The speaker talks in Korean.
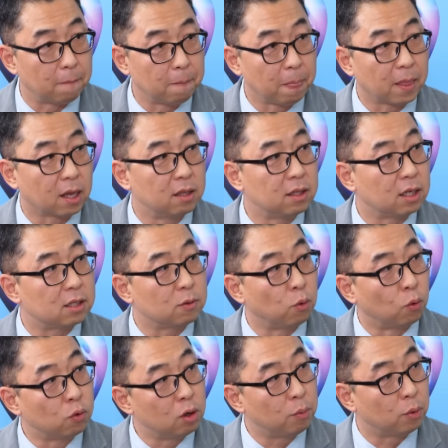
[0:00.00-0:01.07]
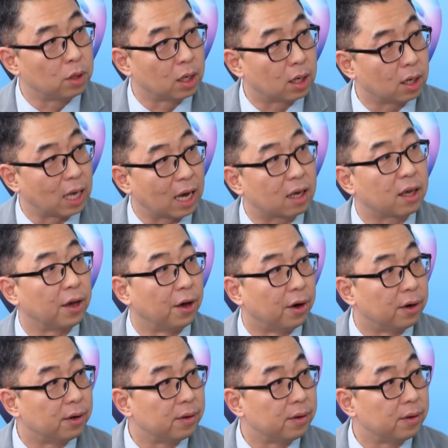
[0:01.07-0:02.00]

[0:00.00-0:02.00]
음. 근데 지금 오늘 보니까 약해요.